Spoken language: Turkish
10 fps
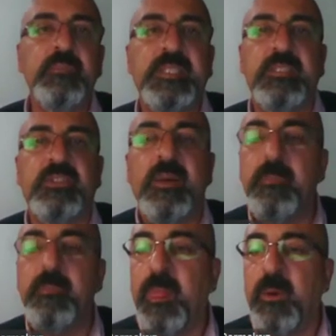
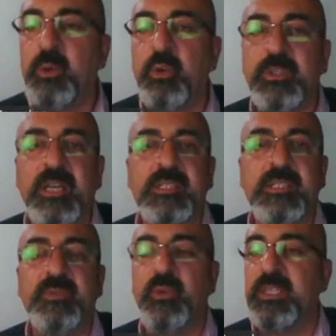sizce otoriter
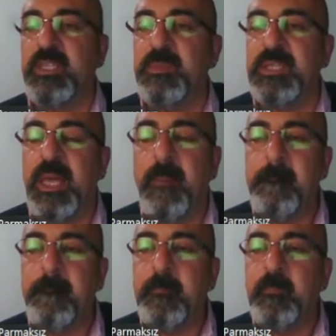sınıf yönetiminde?
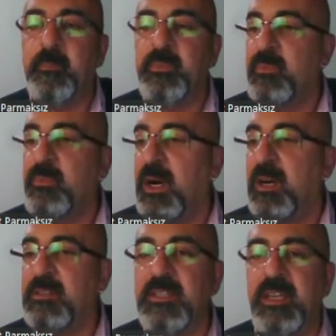
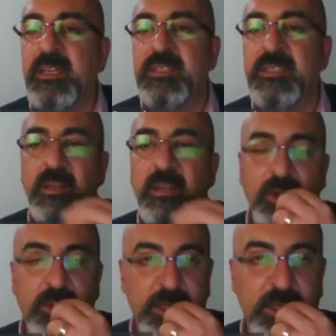Artıları eksileri
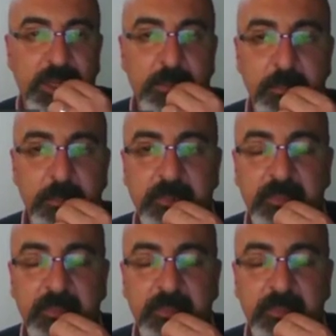görebilir miyim?